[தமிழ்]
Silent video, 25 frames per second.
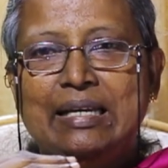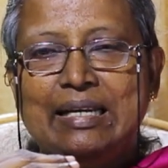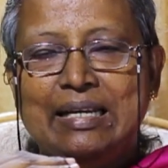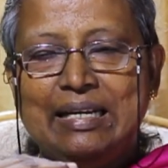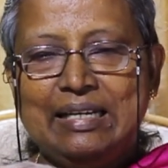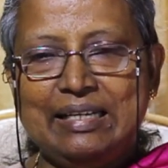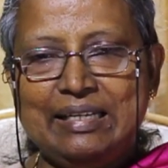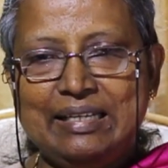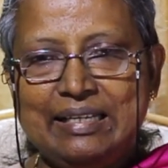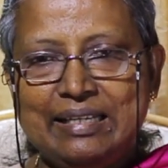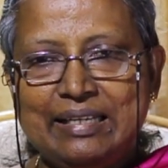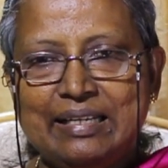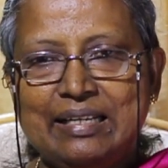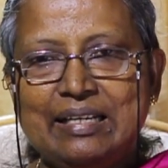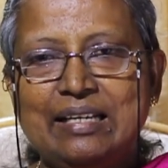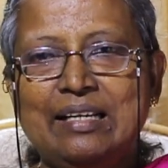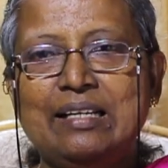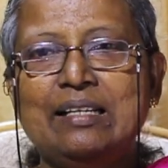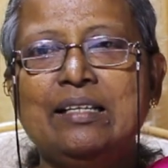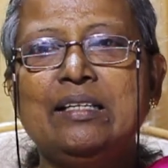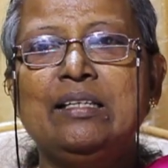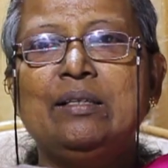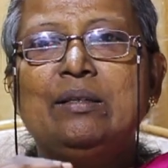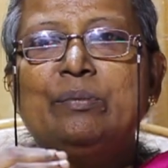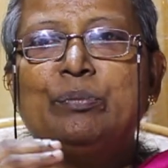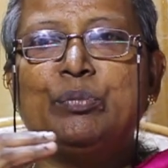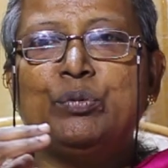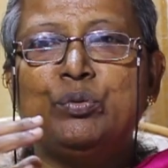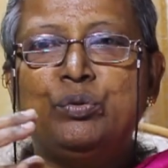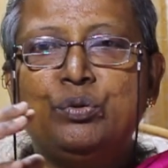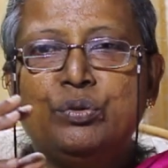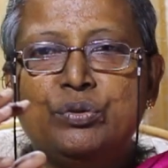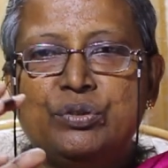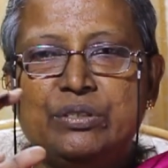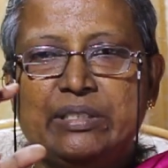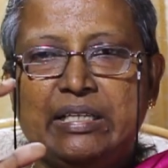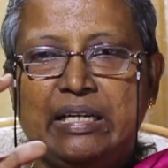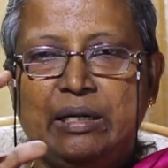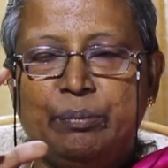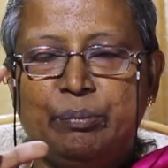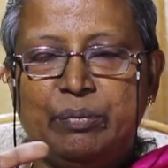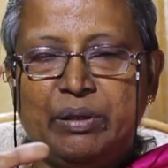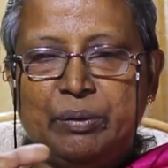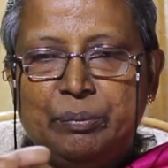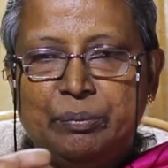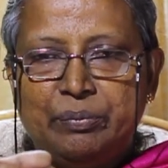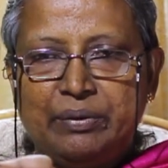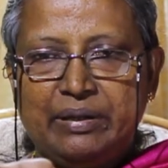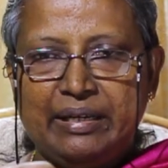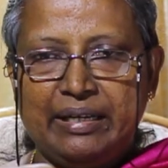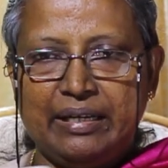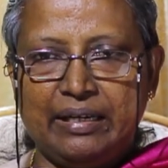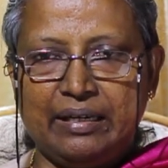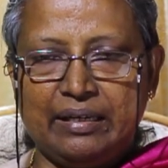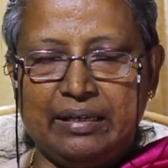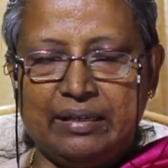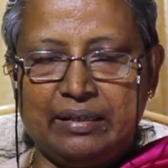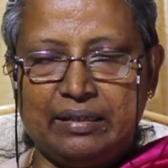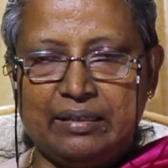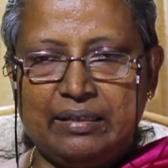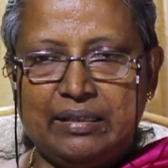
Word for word: எல்டிஎல் புது செல் மெம்பரின்